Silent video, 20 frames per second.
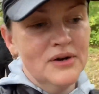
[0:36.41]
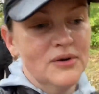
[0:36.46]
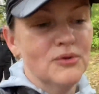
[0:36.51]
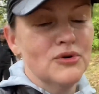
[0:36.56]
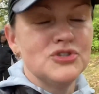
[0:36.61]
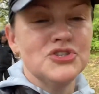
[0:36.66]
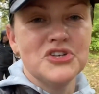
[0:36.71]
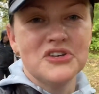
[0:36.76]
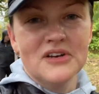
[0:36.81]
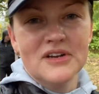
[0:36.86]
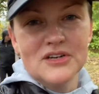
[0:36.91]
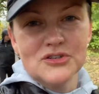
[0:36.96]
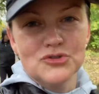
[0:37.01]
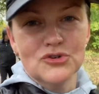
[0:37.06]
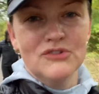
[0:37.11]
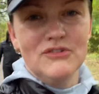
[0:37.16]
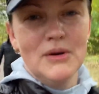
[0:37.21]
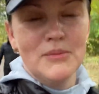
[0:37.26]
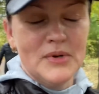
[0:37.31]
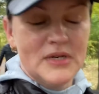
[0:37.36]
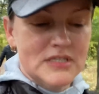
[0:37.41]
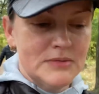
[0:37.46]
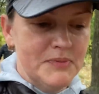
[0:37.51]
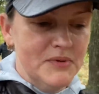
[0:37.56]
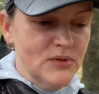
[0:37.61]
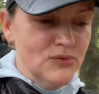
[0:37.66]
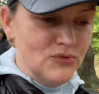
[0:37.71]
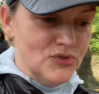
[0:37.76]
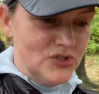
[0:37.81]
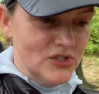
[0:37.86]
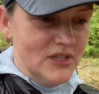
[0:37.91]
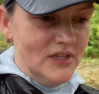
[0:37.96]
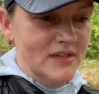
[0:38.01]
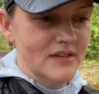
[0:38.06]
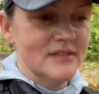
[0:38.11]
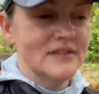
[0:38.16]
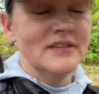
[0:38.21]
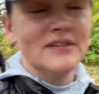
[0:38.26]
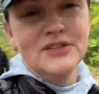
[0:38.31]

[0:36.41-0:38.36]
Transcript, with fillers: очень хорошо к вам расположена.